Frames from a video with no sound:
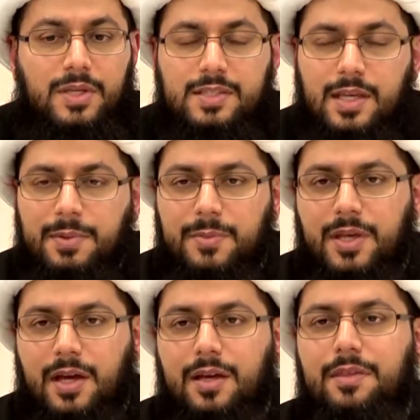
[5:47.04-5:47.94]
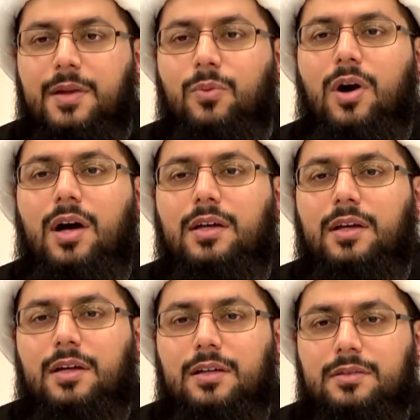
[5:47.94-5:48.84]
بسبب هذا
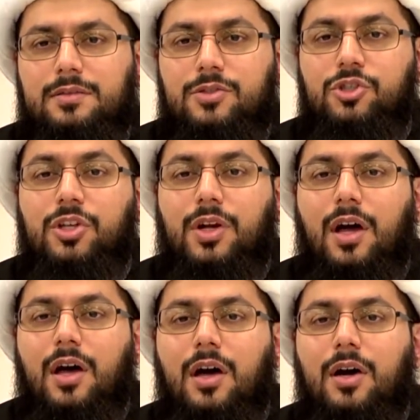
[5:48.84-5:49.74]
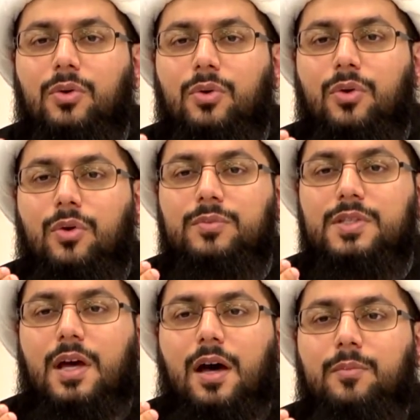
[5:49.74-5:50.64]
الواقع شراركم
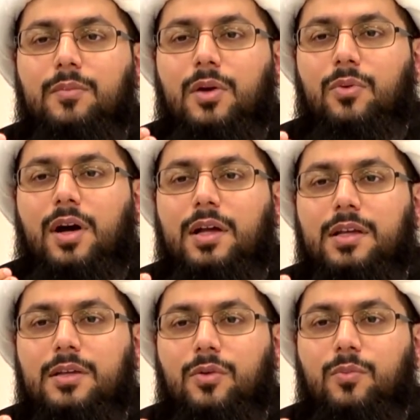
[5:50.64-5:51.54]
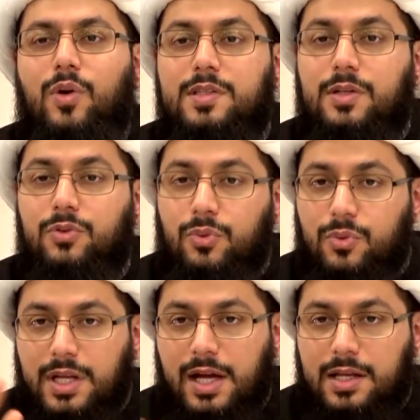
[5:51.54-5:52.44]
تامروا عليكم
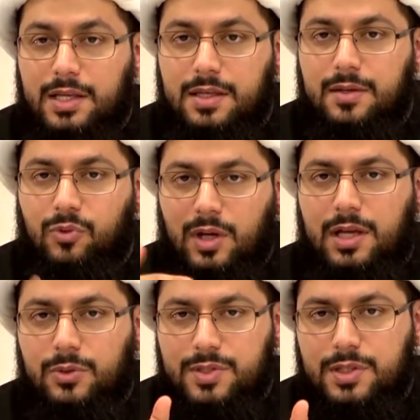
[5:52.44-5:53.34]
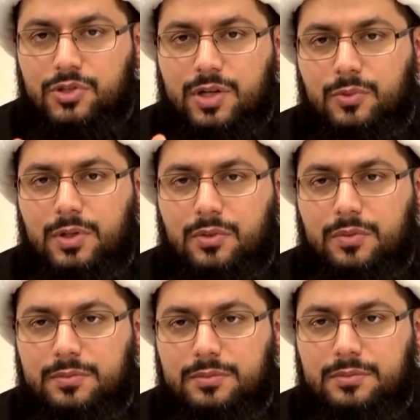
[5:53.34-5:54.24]
وتدعون عليهم ولا يستجاب
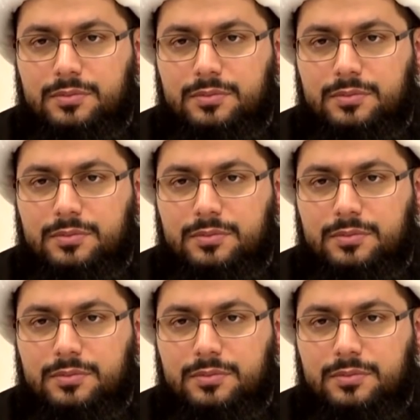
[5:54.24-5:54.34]
لكم